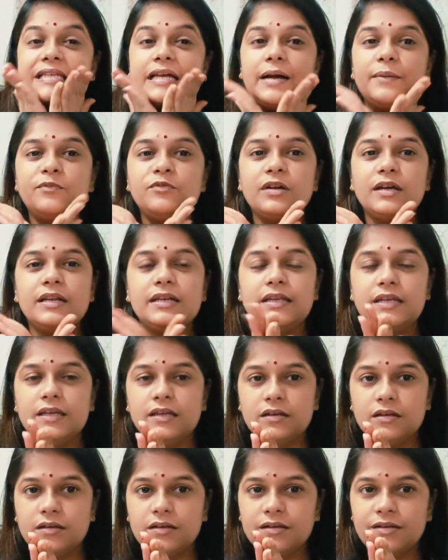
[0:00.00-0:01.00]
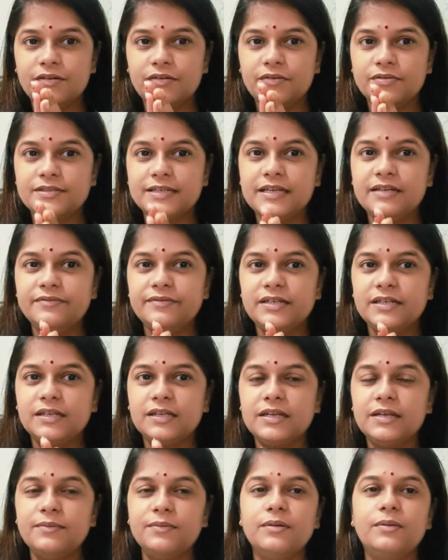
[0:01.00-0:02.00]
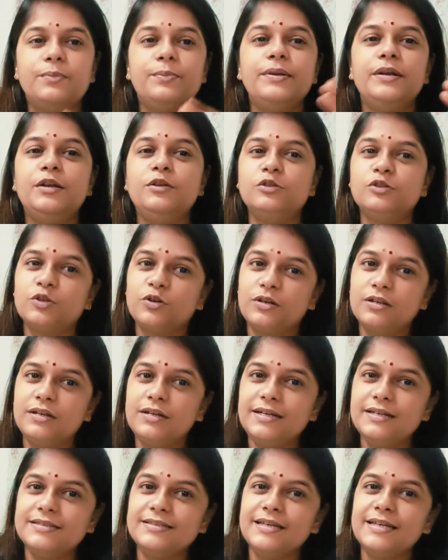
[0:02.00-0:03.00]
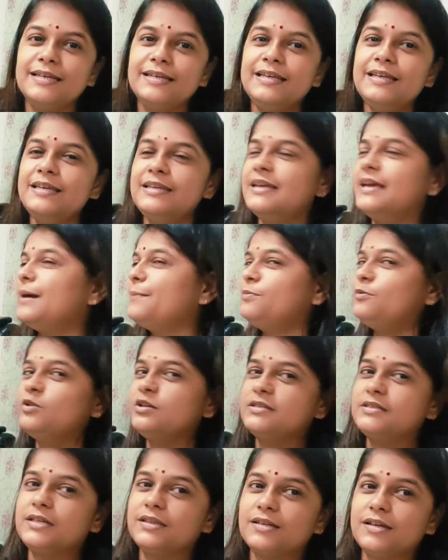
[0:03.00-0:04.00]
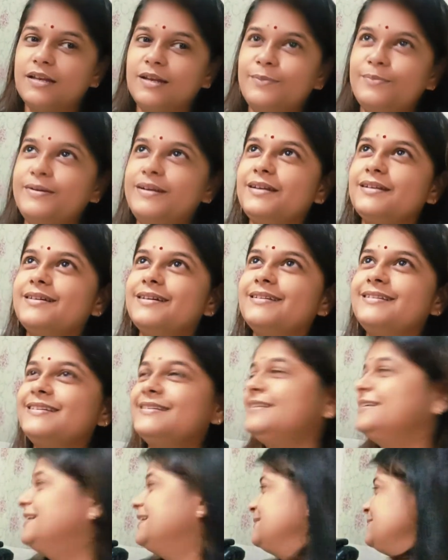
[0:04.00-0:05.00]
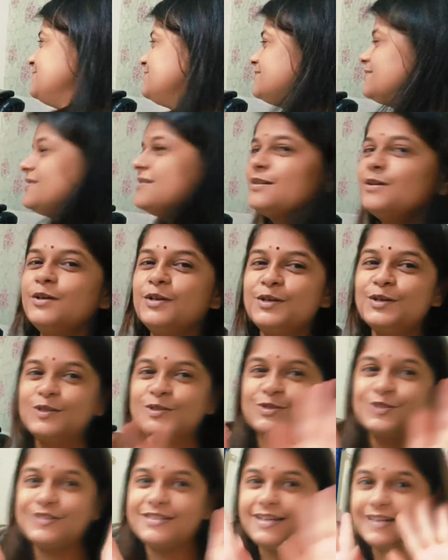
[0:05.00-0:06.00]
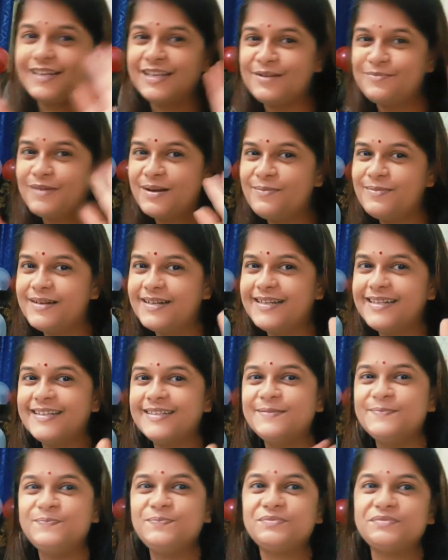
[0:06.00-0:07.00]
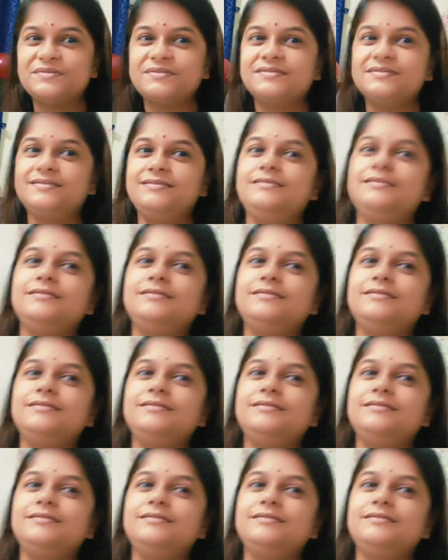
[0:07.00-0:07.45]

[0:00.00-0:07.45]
और ये अभी बर्थडे का पूरा वीडियो कंप्लीट नहीं होगा सो मिलती हूँ कल आप लोगों के साथ अच्छी सी वीडियो में तब के तब के लिए टाटा बाय बाय